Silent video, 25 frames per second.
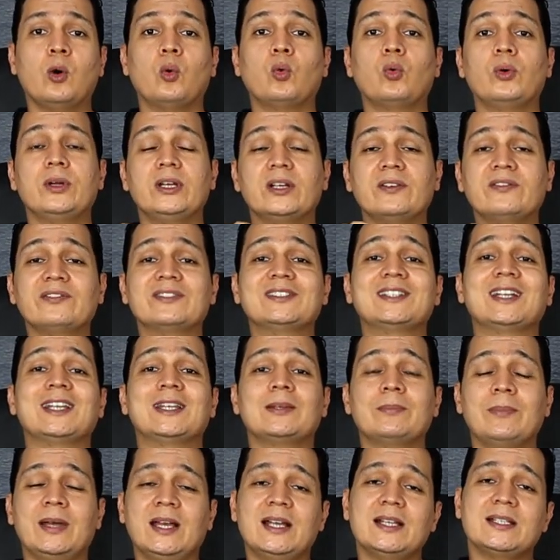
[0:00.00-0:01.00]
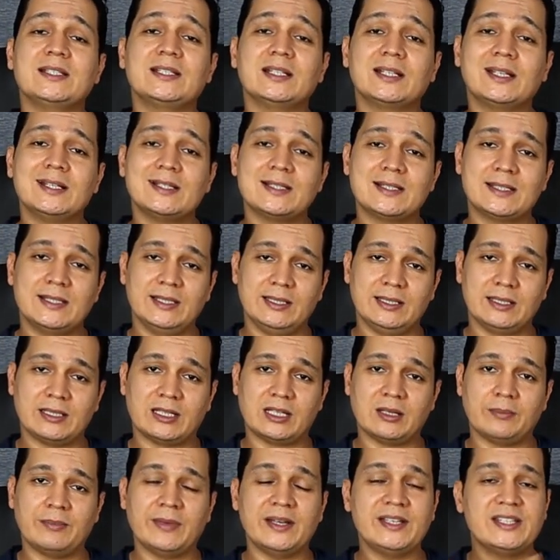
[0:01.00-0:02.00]
ويفضل ماسك
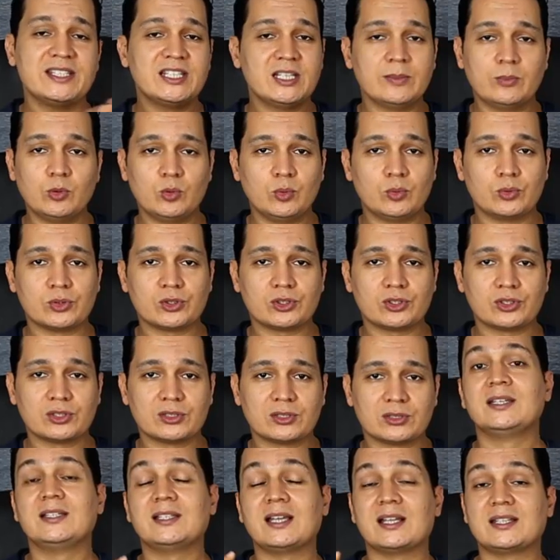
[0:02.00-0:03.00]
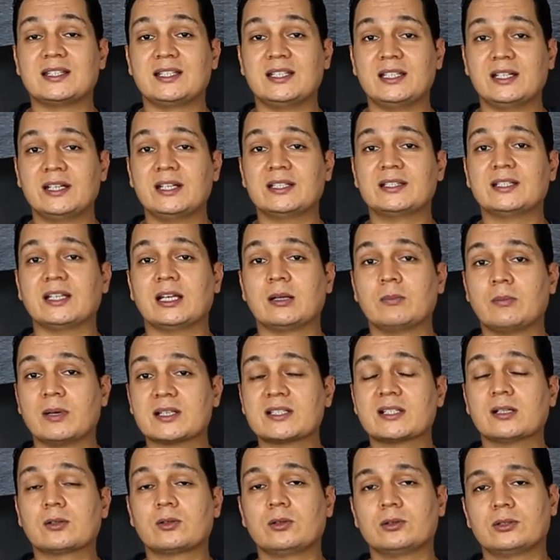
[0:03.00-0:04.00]
السلك ما يسيبوش نتيجه
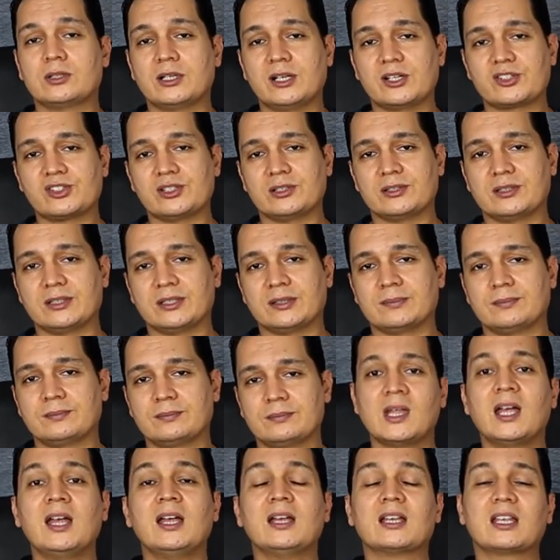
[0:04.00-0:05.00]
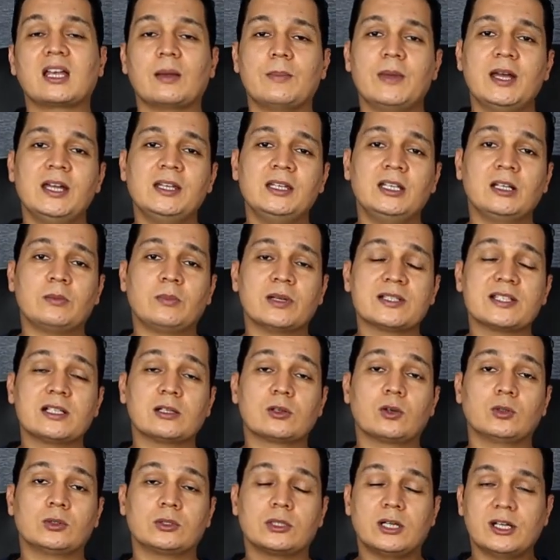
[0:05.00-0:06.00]
المسل كونتراكشن ده كمان المسل
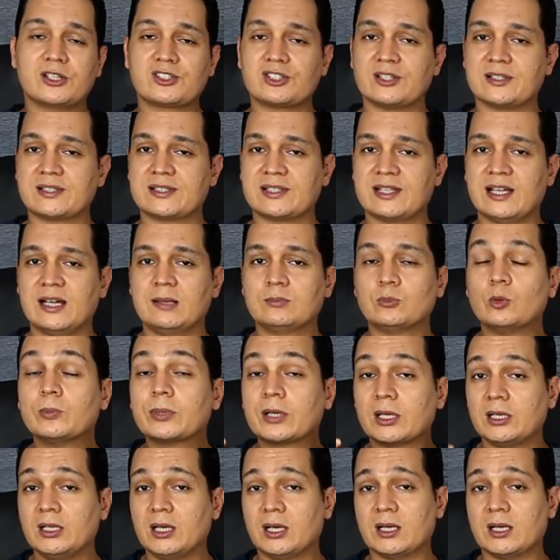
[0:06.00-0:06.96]
كونتراكشنز ده ممكن